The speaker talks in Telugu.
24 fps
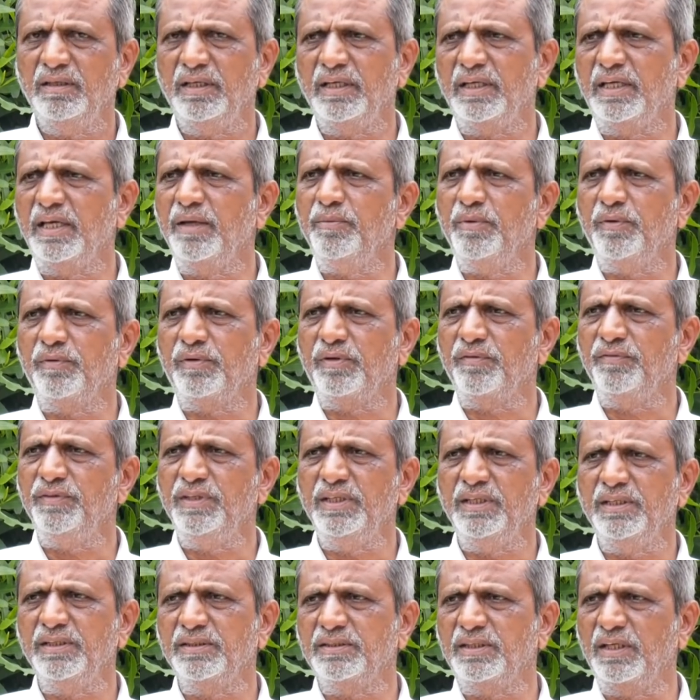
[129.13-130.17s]
ఐ అవుట్ ఆఫ్
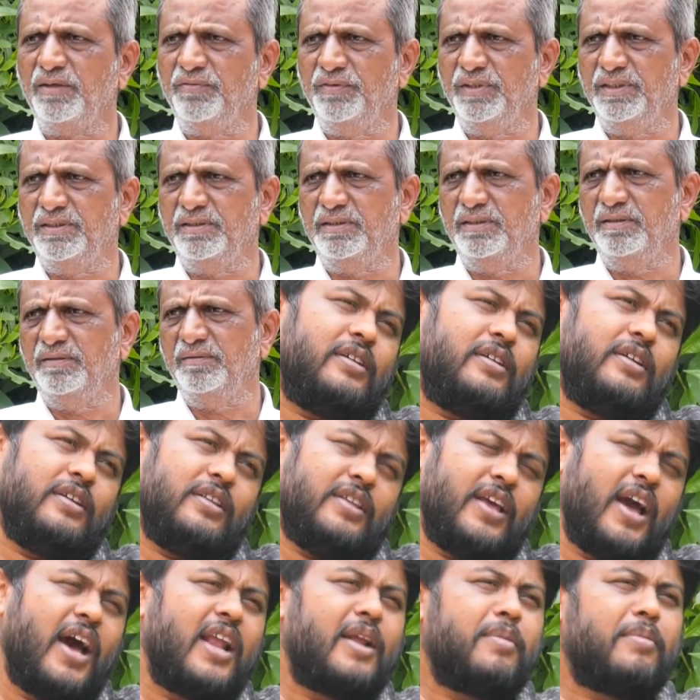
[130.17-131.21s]
ది సర్వీస్ ఈ
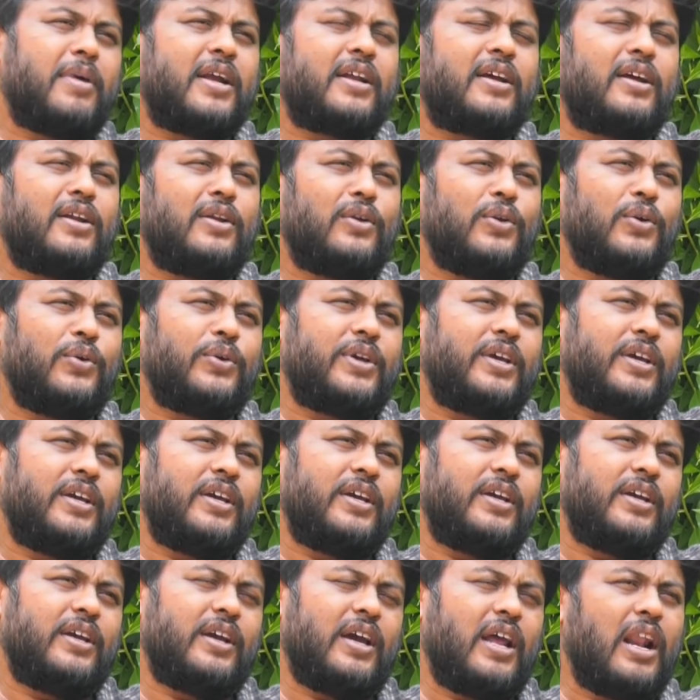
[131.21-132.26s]
ధ్యాన మార్గంలోకి
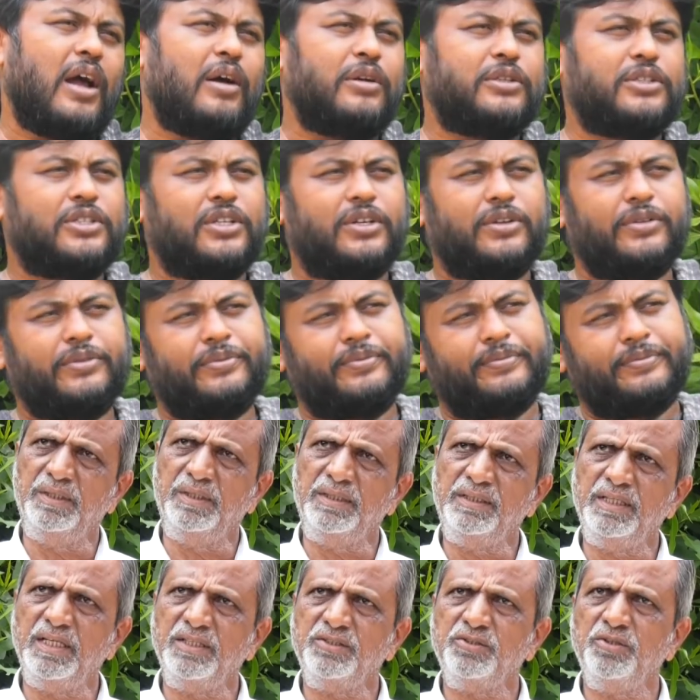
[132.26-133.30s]
ఎలా వచ్చారు
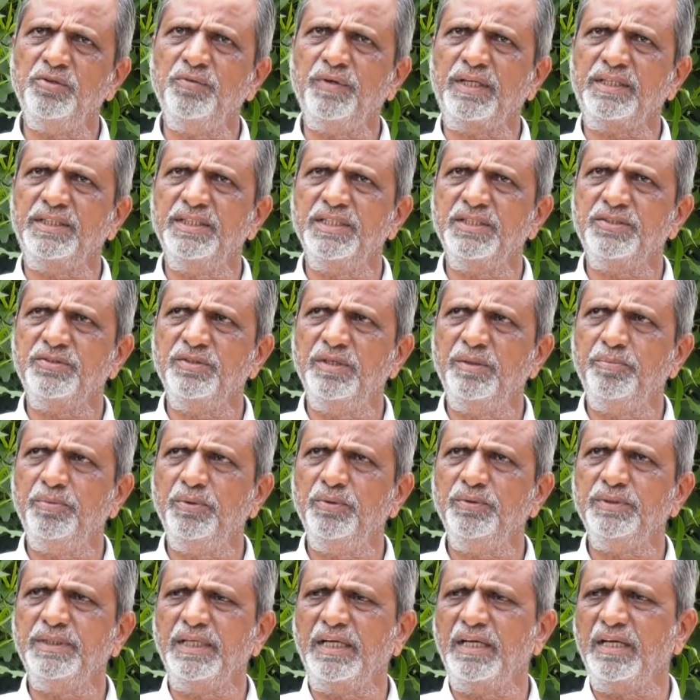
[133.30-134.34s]
మద్రాసులో వర్క్
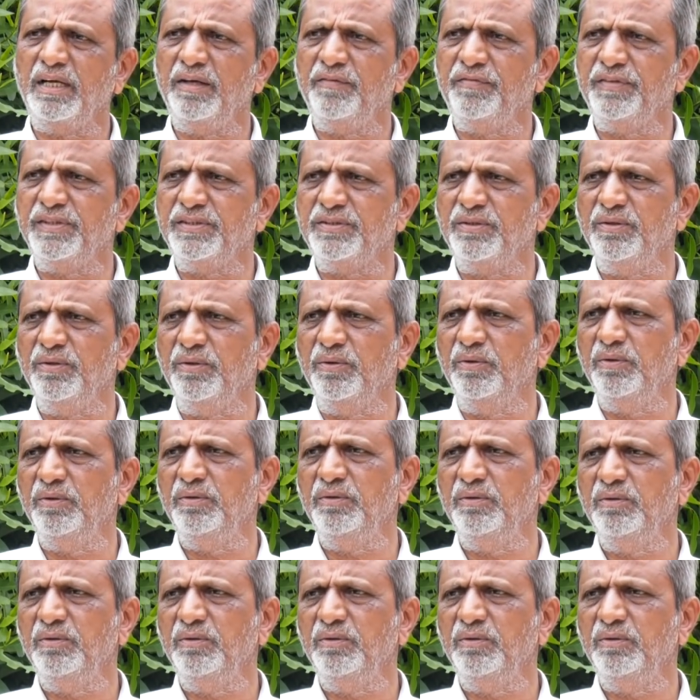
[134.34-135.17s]
చేస్తున్నప్పుడు సెంట్రల్ ఆఫీస్లో